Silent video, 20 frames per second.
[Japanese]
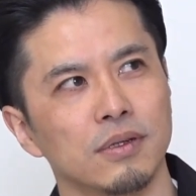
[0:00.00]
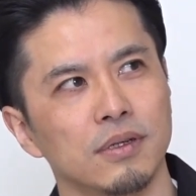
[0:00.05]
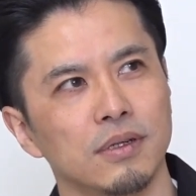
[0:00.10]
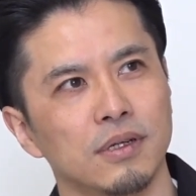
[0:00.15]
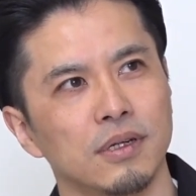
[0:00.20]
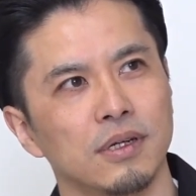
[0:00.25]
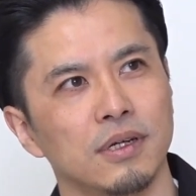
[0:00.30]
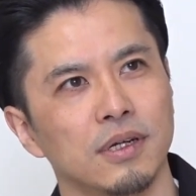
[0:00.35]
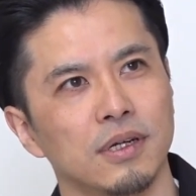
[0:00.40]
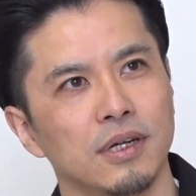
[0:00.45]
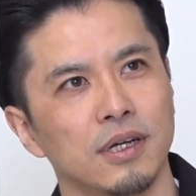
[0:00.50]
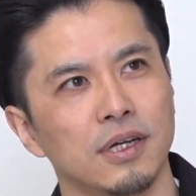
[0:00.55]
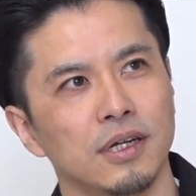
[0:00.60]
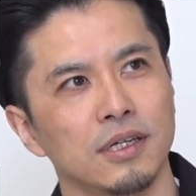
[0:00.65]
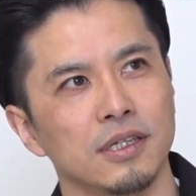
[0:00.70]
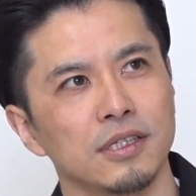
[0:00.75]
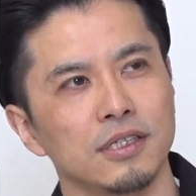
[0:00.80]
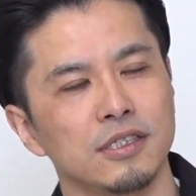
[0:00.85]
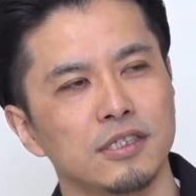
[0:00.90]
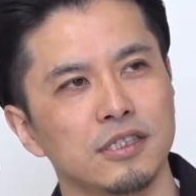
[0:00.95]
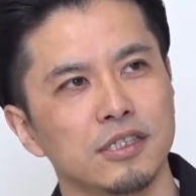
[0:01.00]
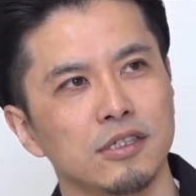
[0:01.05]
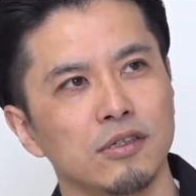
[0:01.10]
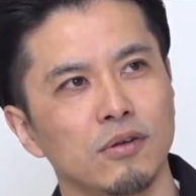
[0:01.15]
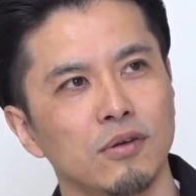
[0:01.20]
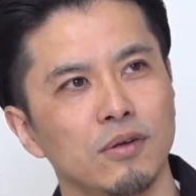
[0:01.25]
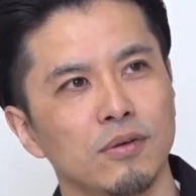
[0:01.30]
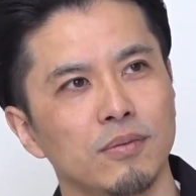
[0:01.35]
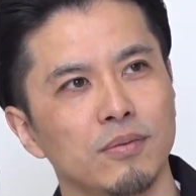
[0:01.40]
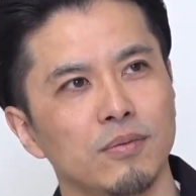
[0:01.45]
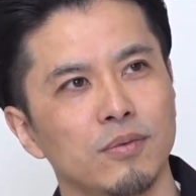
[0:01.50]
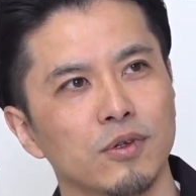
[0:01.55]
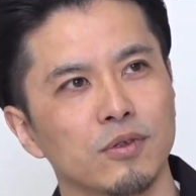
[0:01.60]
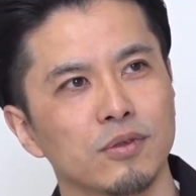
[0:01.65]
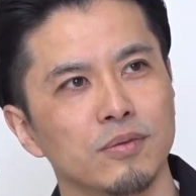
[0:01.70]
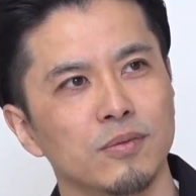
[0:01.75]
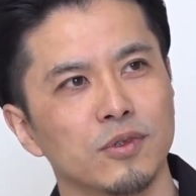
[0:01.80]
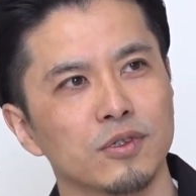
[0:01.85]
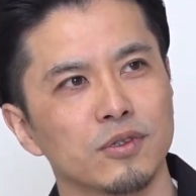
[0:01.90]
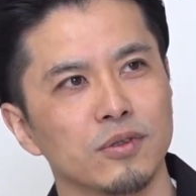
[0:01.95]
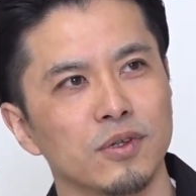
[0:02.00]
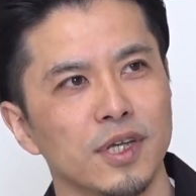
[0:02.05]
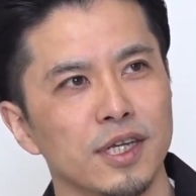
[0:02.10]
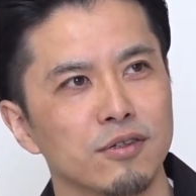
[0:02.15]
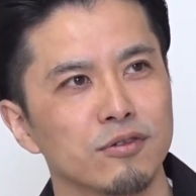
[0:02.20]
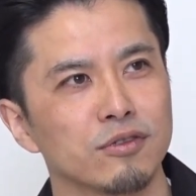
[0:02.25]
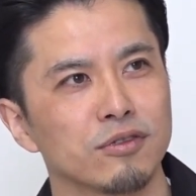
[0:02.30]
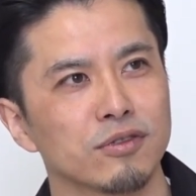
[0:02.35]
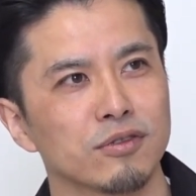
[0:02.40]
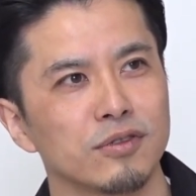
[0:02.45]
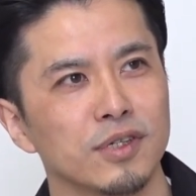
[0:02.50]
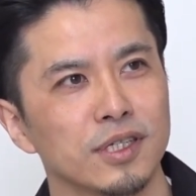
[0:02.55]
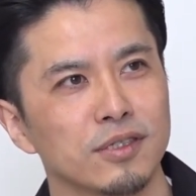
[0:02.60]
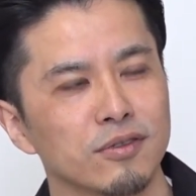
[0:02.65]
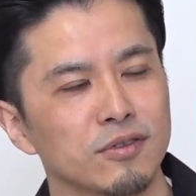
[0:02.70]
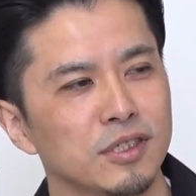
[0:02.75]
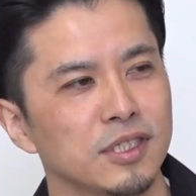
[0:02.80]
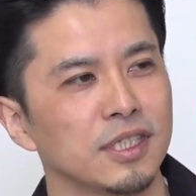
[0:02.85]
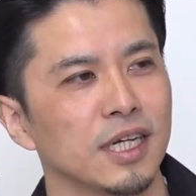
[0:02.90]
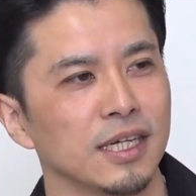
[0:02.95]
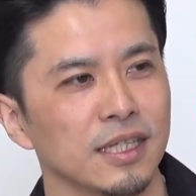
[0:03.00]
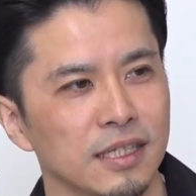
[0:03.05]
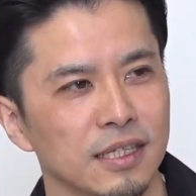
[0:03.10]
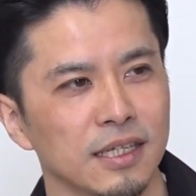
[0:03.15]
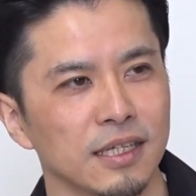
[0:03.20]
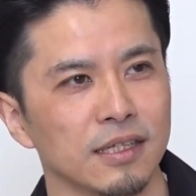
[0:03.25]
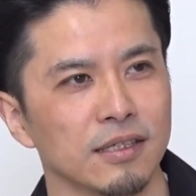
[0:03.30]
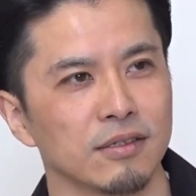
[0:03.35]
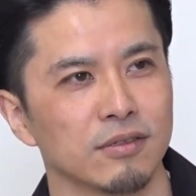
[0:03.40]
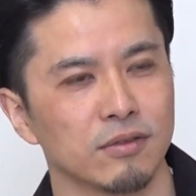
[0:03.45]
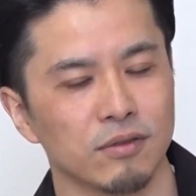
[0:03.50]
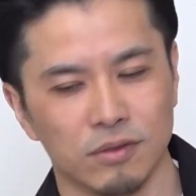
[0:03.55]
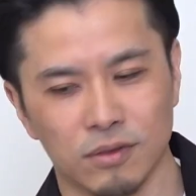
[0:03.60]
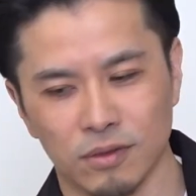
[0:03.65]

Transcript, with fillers: ん一応僕もそのエクスクエスト時代に、そ